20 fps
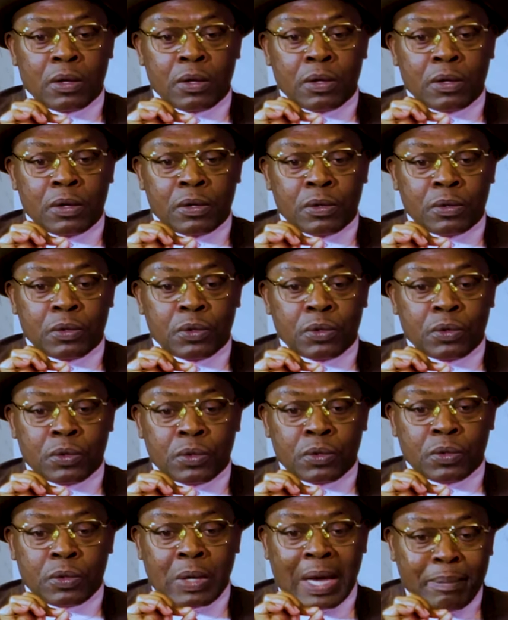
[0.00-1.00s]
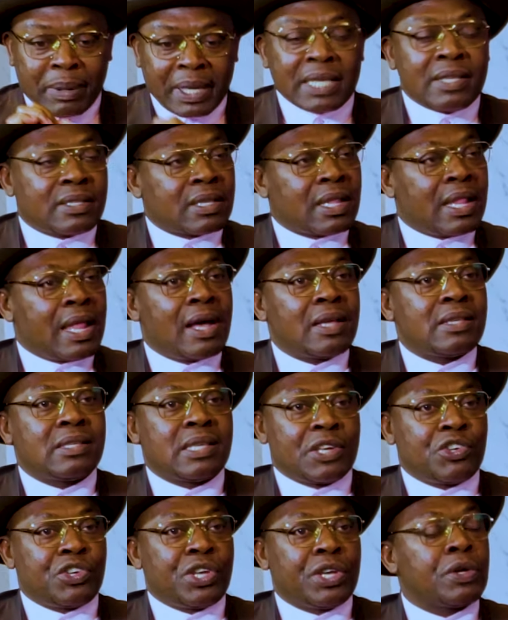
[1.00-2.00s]
euh, appris cela,
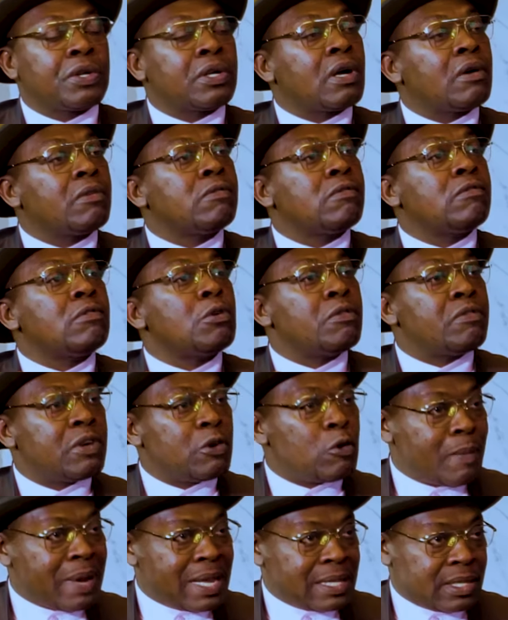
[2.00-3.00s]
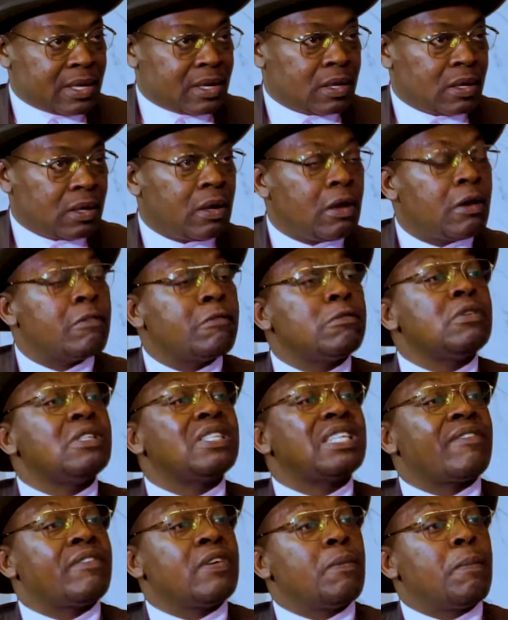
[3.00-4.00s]
sachez que quand vous vous levez le matin, vous ne
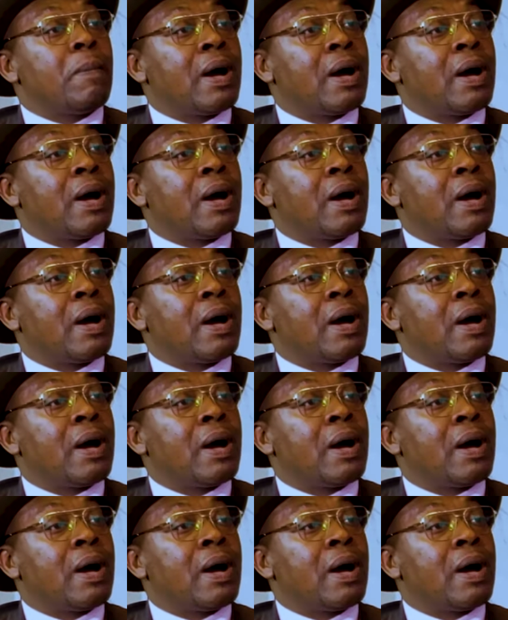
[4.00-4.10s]
savez